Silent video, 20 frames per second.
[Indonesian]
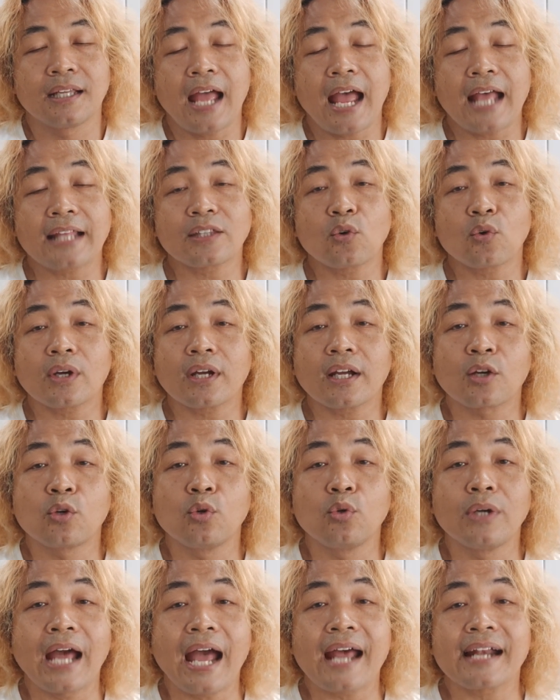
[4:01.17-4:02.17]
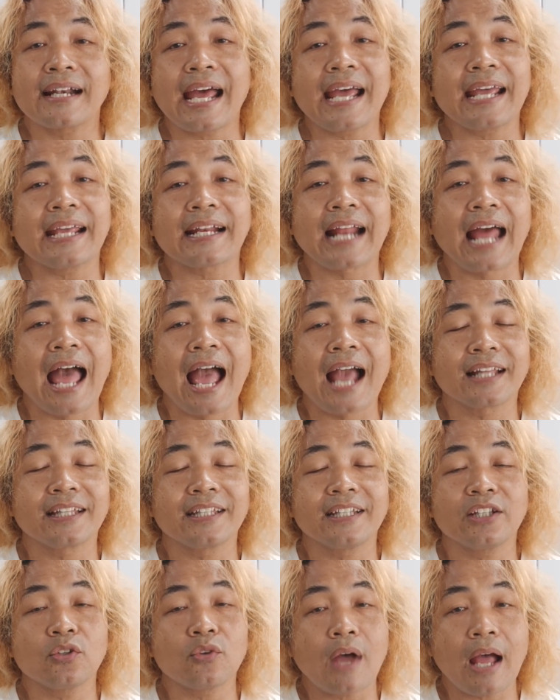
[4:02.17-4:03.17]
atau kegunaan air hangat
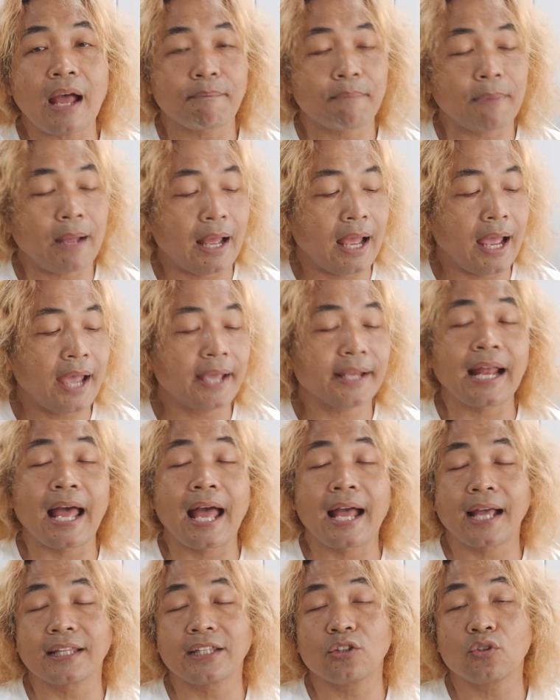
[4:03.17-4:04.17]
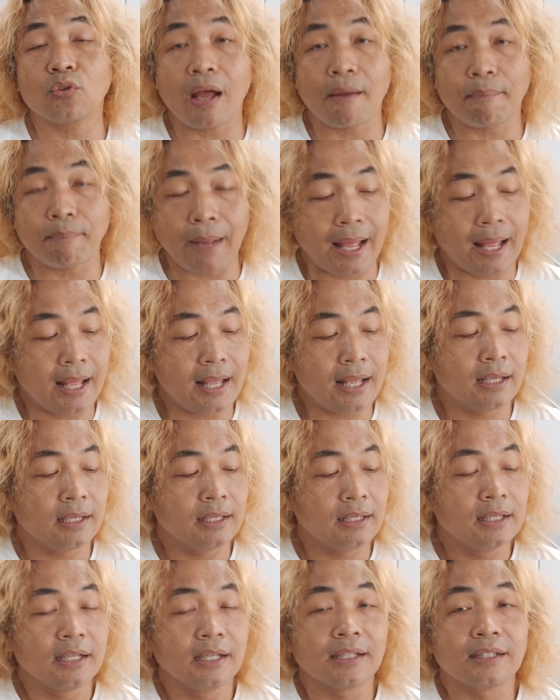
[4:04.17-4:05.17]
itu apa air hangat itu apa
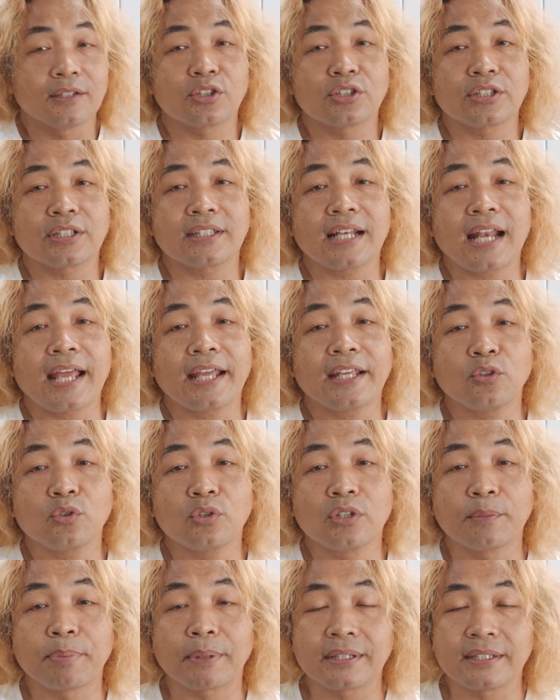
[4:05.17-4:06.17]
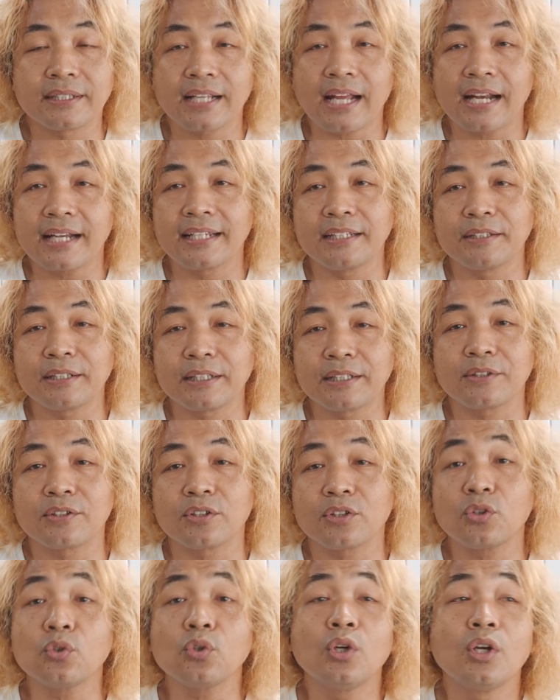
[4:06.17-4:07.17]
Terus setelah itu dibersihkan biji itu
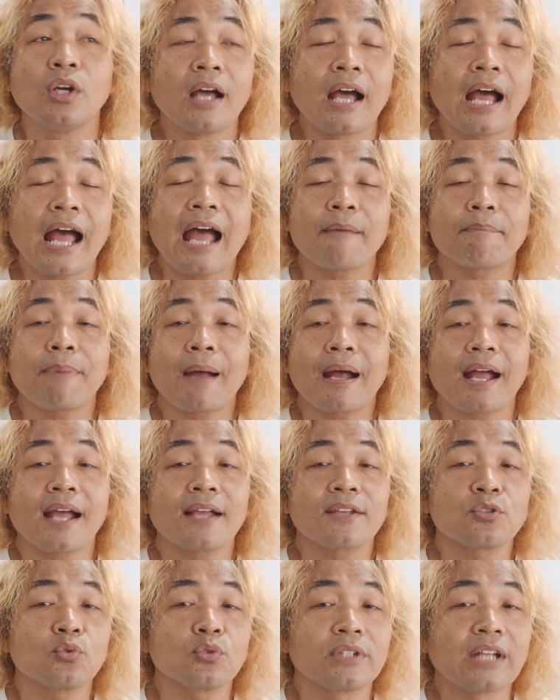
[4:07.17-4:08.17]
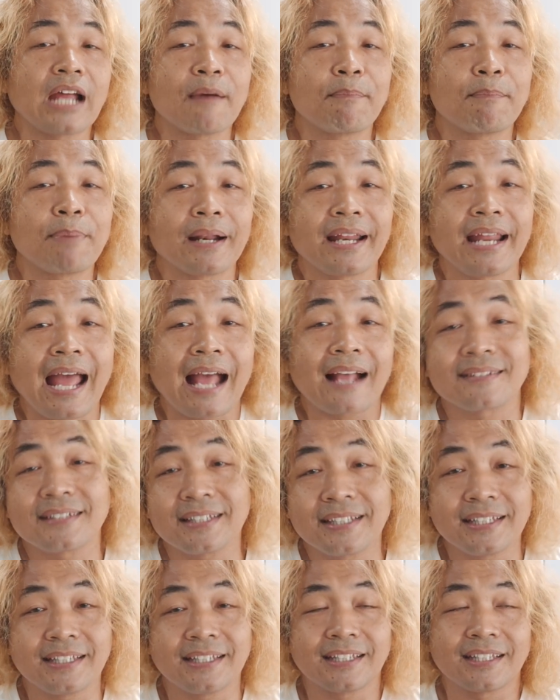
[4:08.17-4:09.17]
tuh apakah sudah
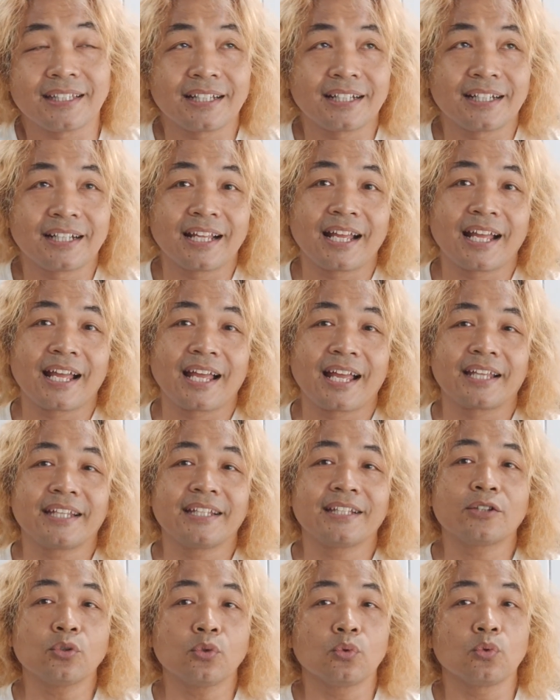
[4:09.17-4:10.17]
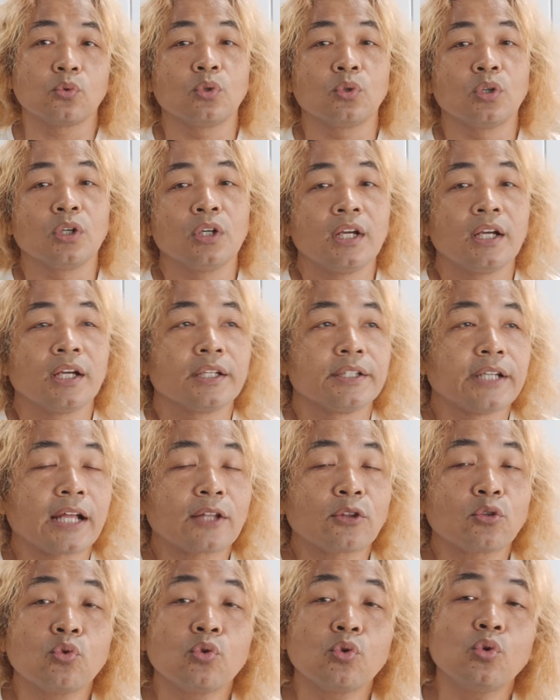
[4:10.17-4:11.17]
bereaksi? Nah itu ya
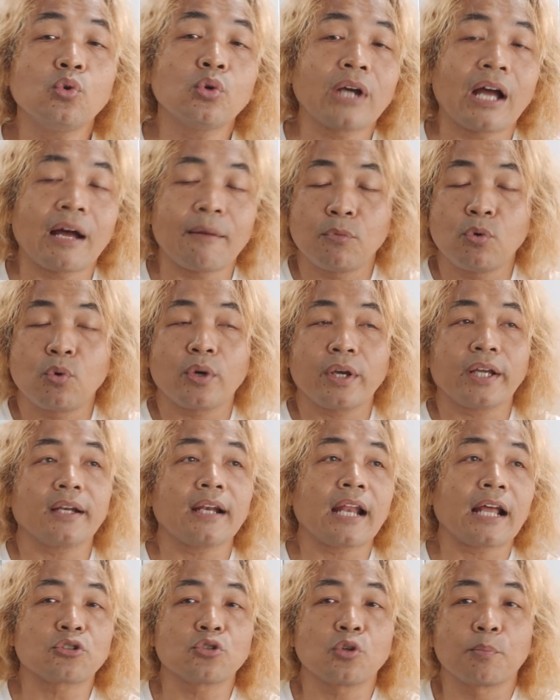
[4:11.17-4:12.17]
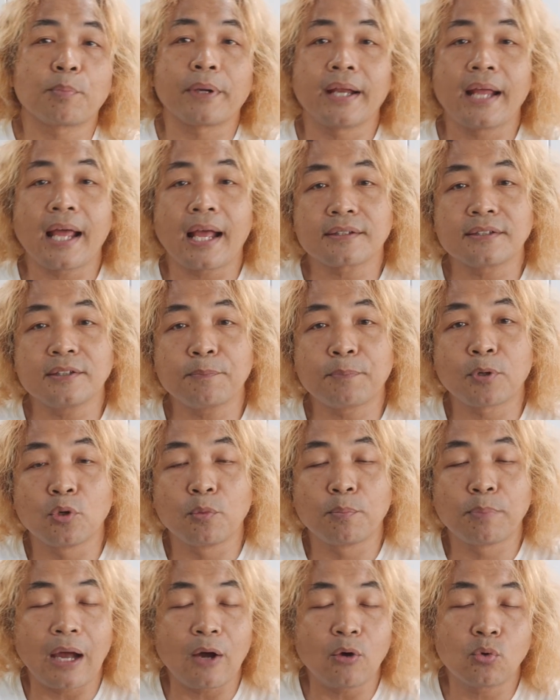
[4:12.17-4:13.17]
tunggu nggak mungkin langsung bereaksi
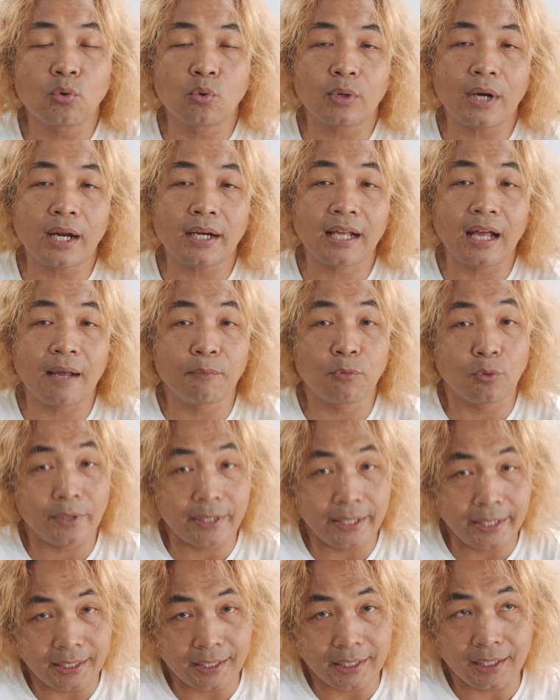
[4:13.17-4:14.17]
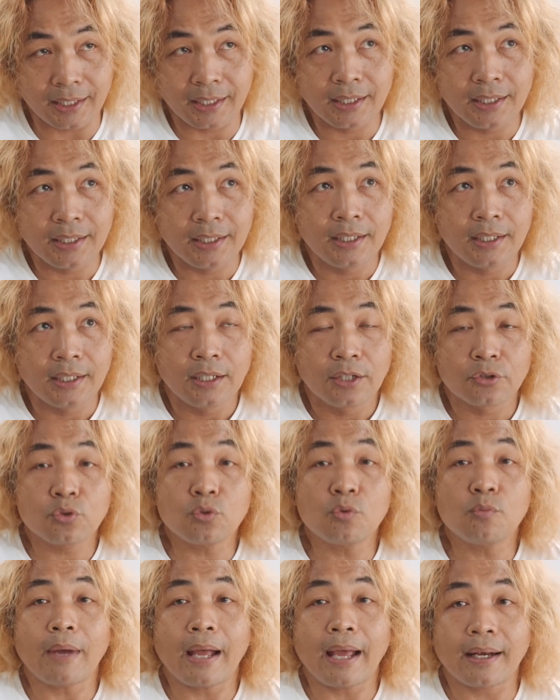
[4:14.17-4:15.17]
berubah ukuran nggak mungkin.
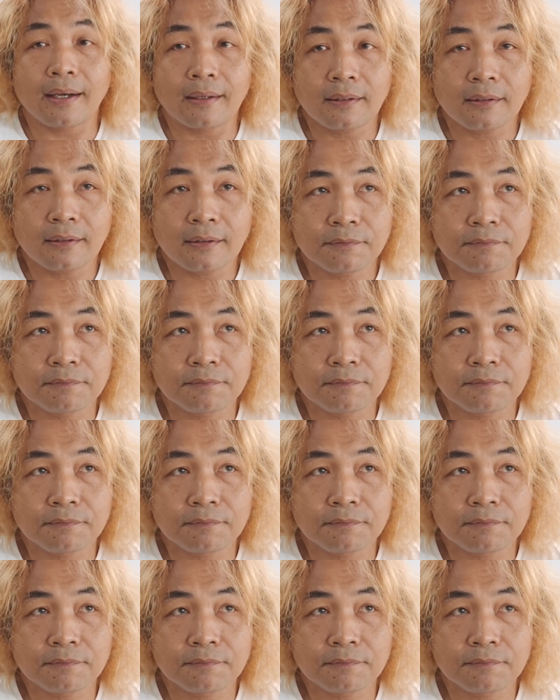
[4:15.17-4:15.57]
Cuman